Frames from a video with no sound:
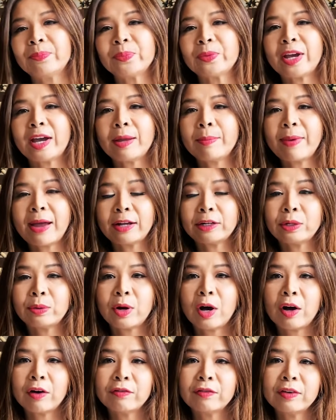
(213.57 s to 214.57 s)
Hai bạn đều
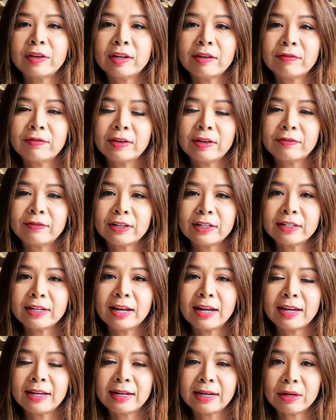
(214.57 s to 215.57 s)
hỏi về về vấn
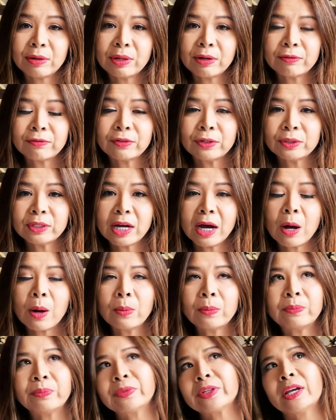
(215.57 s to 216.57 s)
đề lao động phổ thông.